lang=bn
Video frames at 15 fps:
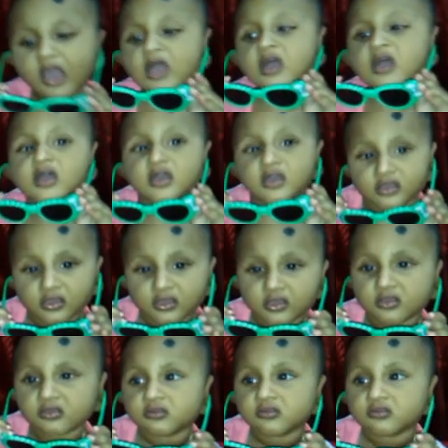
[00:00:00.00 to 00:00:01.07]
যে
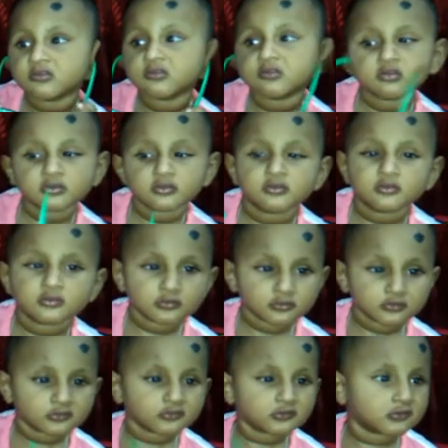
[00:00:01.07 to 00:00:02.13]
চাচ্চুরা আছে ওরা বলতে
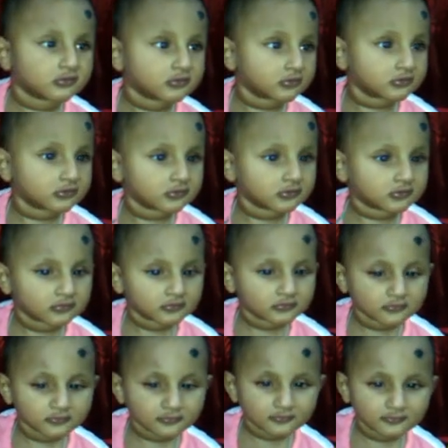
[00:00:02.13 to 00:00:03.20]
পারবে যে হ্যাঁ
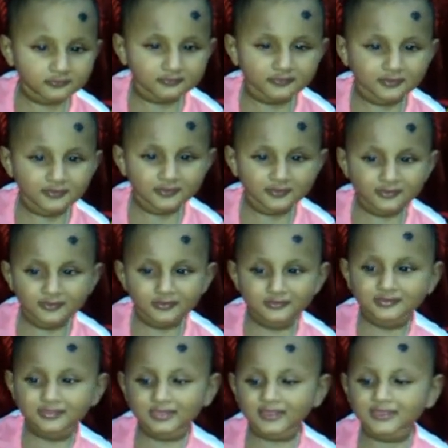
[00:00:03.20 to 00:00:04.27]
এটা এই চাচ্চু
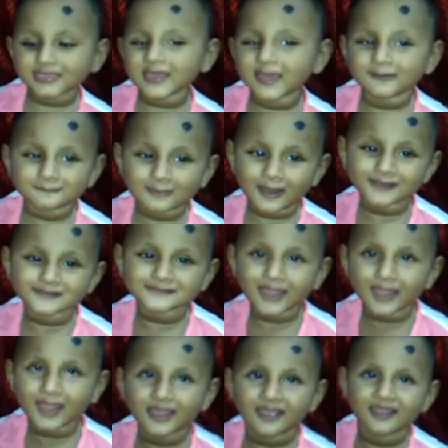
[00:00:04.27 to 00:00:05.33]
আর সব চাচ্চুদের
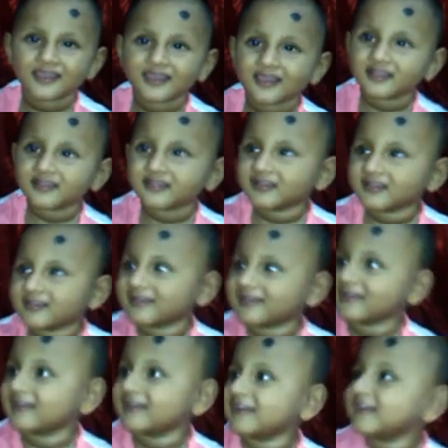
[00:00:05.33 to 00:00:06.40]
নামই জানেও
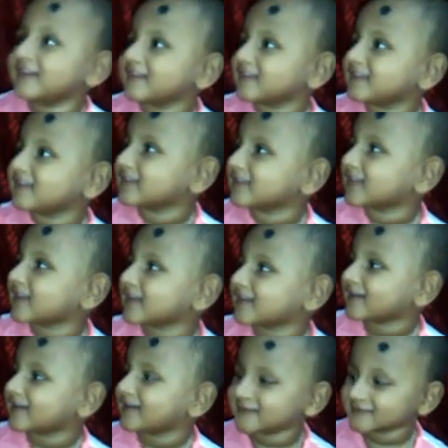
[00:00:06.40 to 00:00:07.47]
আর ওর মেজো
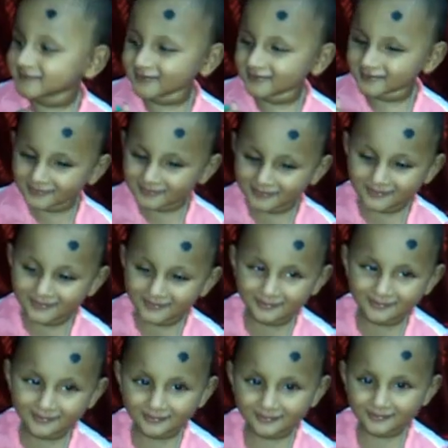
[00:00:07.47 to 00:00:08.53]
আব্বু বড় আব্বু ওদের
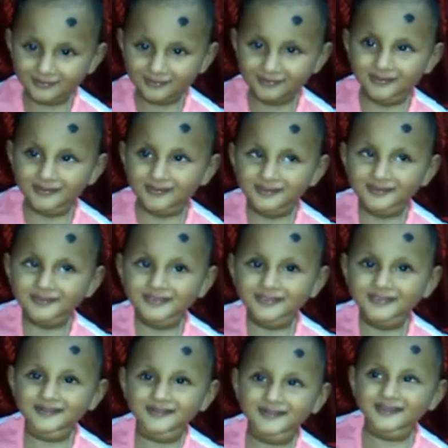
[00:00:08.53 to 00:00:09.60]
নামও জানে তো
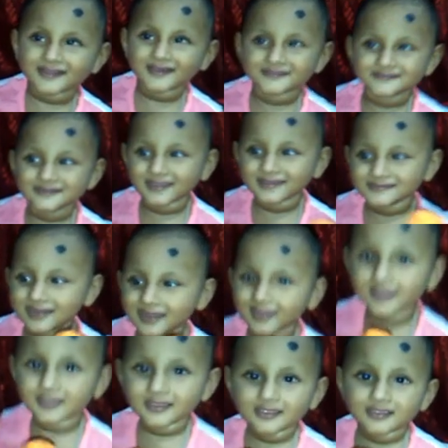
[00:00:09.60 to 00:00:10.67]
ও
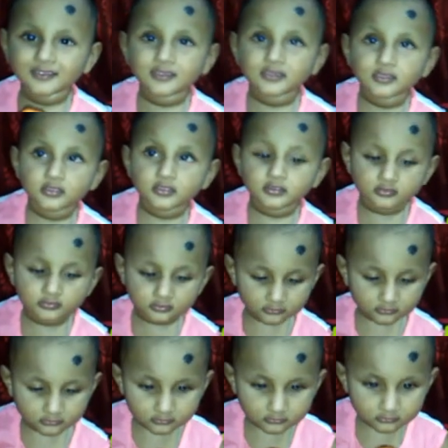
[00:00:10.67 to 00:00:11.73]
অটোমেটিকলিও সেটা বলতে পারে
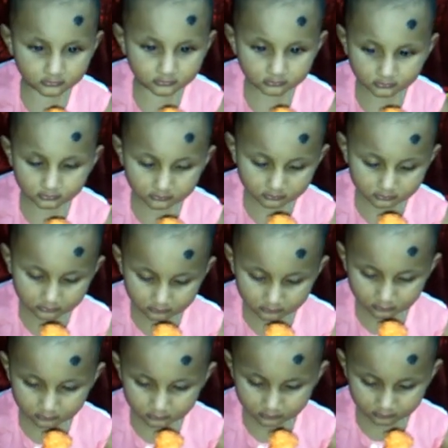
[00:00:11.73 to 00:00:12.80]
আর
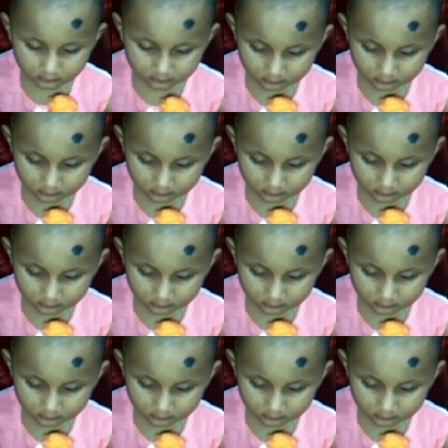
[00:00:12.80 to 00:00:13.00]
আল্লাহর রহমতে